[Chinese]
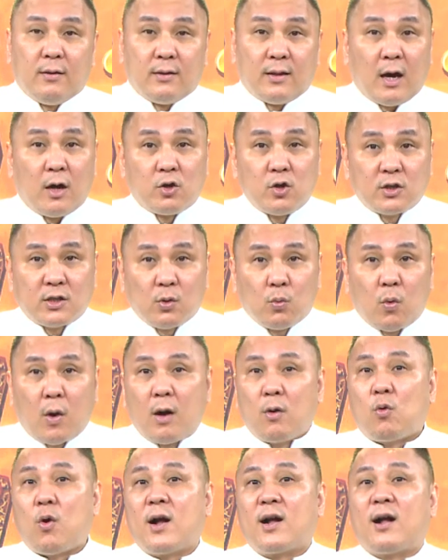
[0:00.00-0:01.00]
然后又是
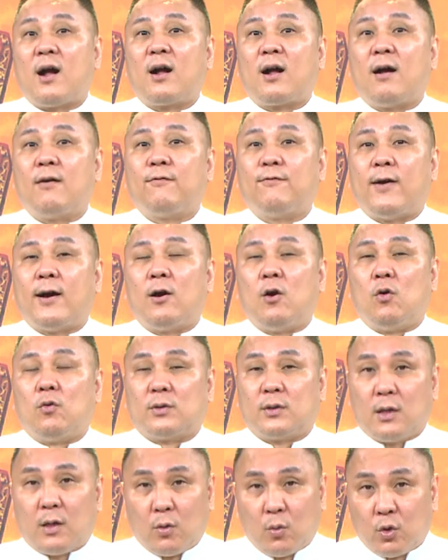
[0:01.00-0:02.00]
王冠刚刚翻
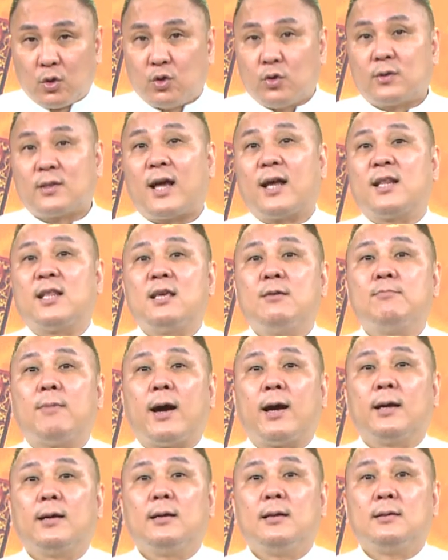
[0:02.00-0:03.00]
红的，我就带你买，
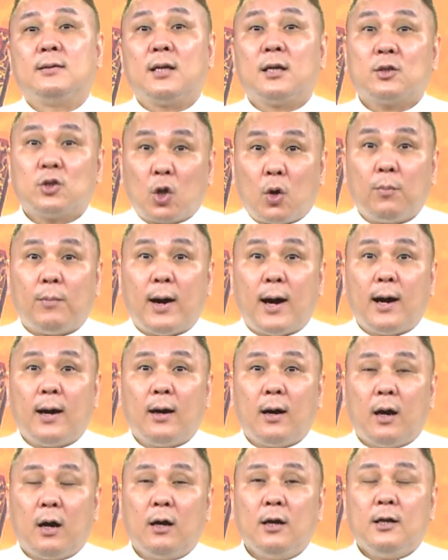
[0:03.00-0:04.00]
这样懂吗？
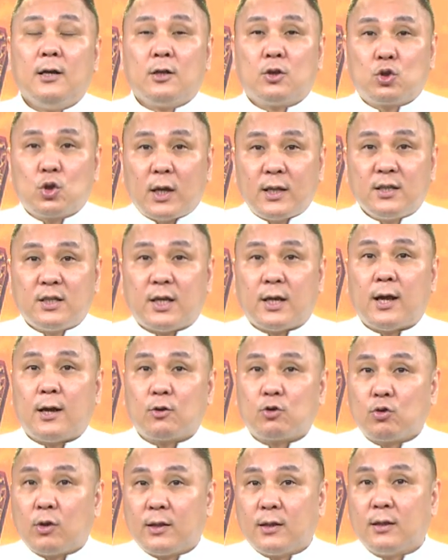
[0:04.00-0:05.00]
啊，赚钱要
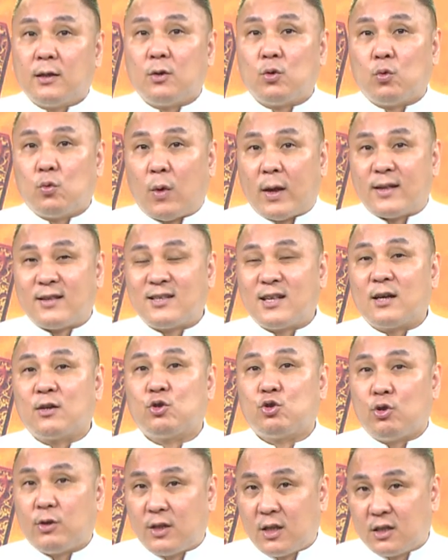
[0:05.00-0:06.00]
赚的晚上
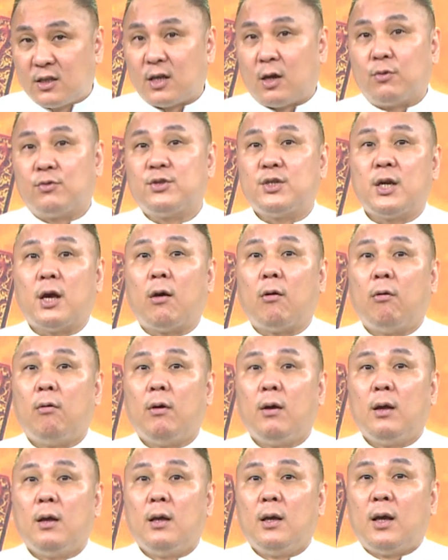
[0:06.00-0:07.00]
睡得着觉，
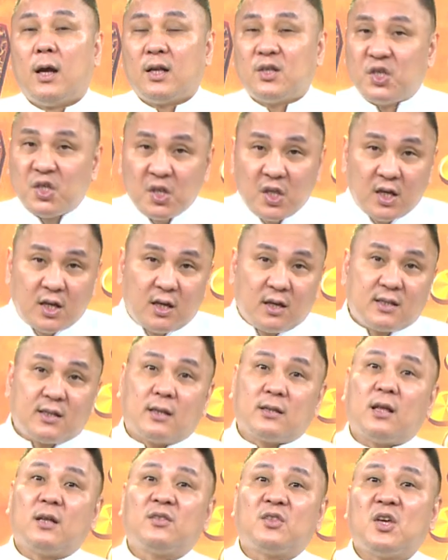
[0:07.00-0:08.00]
啊，金立科
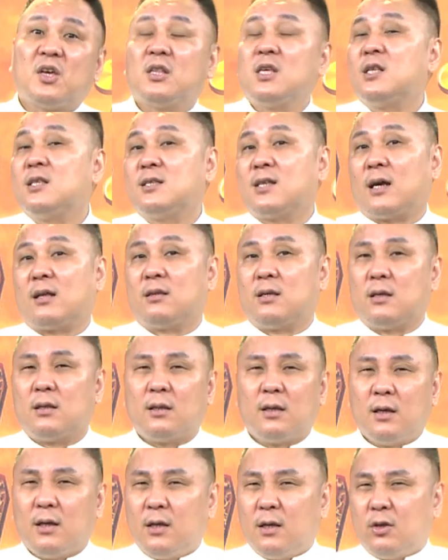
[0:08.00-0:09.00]
常常跌停涨
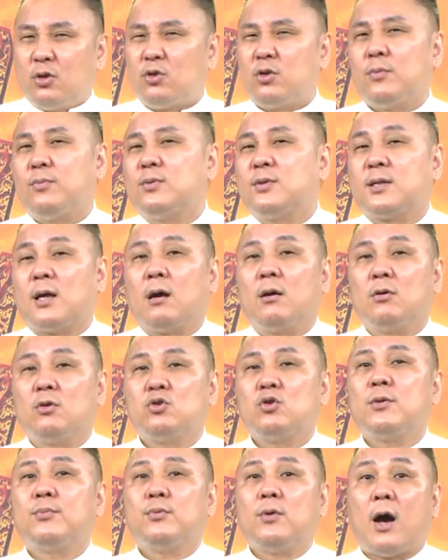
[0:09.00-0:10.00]
停，睡不着，
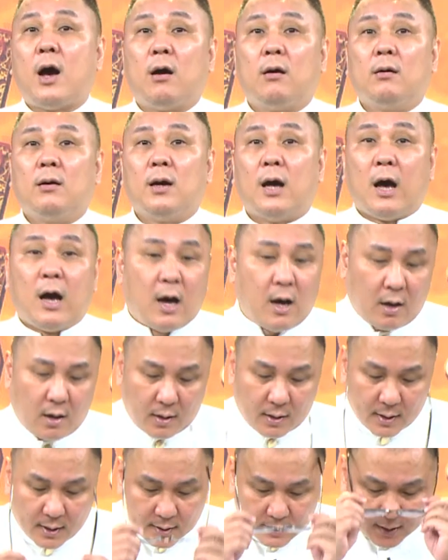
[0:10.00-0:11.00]
睡不好
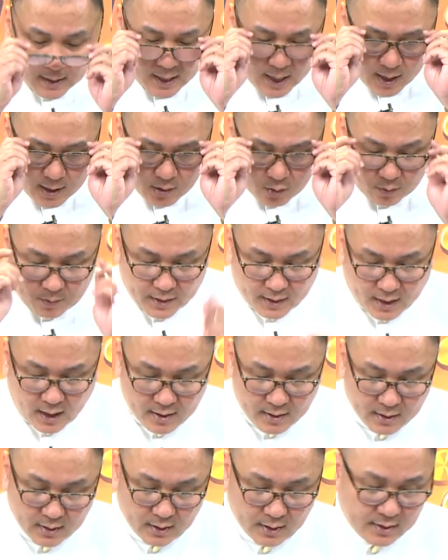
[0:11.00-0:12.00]
啊。再来，我们来
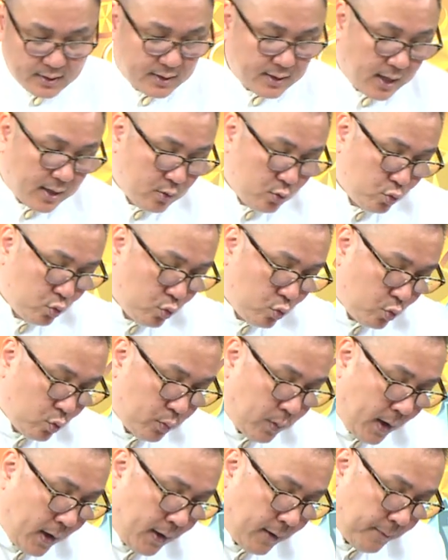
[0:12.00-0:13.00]
看三五五
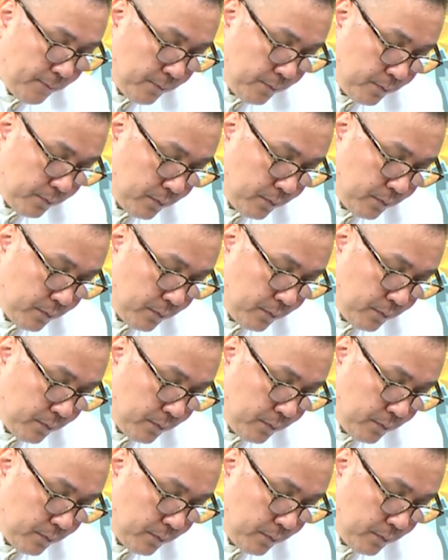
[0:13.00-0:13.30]
八，